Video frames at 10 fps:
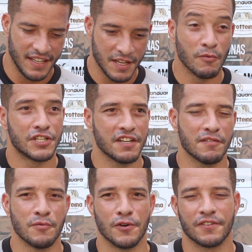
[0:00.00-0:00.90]
e
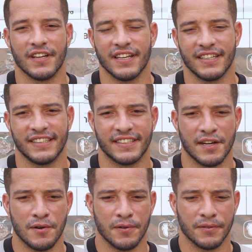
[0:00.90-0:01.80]
motiva muito, né?
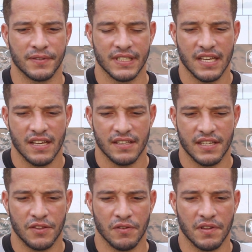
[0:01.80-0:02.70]
Então,
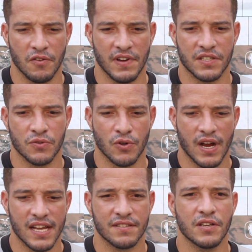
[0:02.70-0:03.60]
sem dúvida nenhuma vai ser um
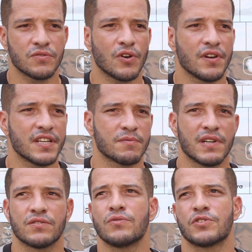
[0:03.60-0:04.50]
jogaço, não só esse,
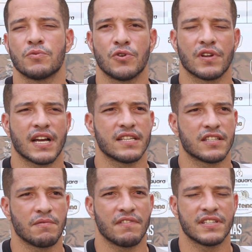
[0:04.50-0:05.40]
mas o último jogo em casa
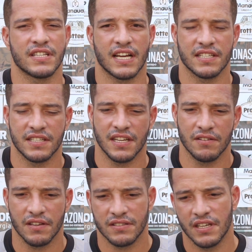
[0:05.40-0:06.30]
também vai ser de casa
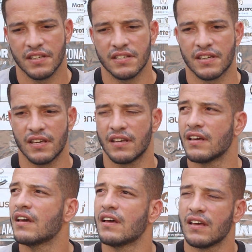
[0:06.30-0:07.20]
cheia. Eu tenho certeza que,
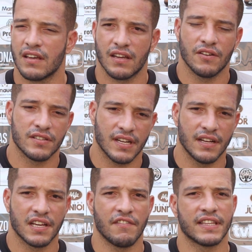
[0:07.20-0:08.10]
que nossa
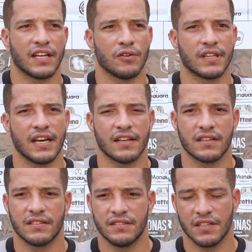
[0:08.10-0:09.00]
arena aqui vai estar lotada
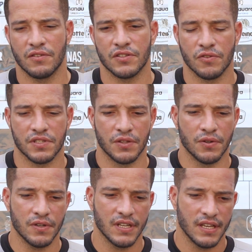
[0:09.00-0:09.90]
diante do nosso
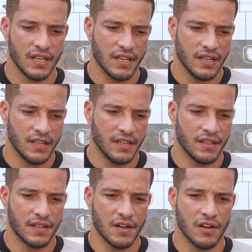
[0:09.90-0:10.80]
torcedor.
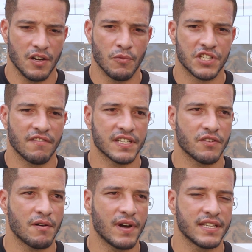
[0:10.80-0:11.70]
Então é
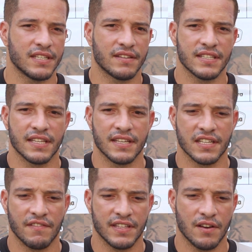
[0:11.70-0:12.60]
motivação a mais e tenho
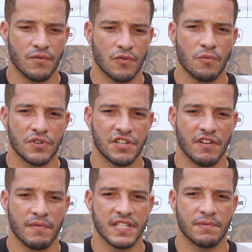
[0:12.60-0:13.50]
certeza que vai estar um
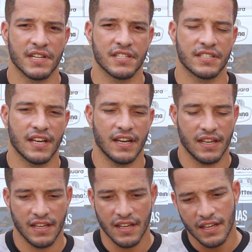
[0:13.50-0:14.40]
combustível a mais para a gente estar, tá,
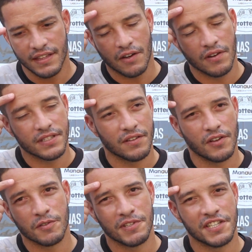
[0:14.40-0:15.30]
estar tá conquistando o
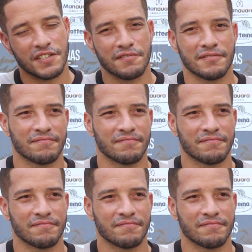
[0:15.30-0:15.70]
nosso objetivo.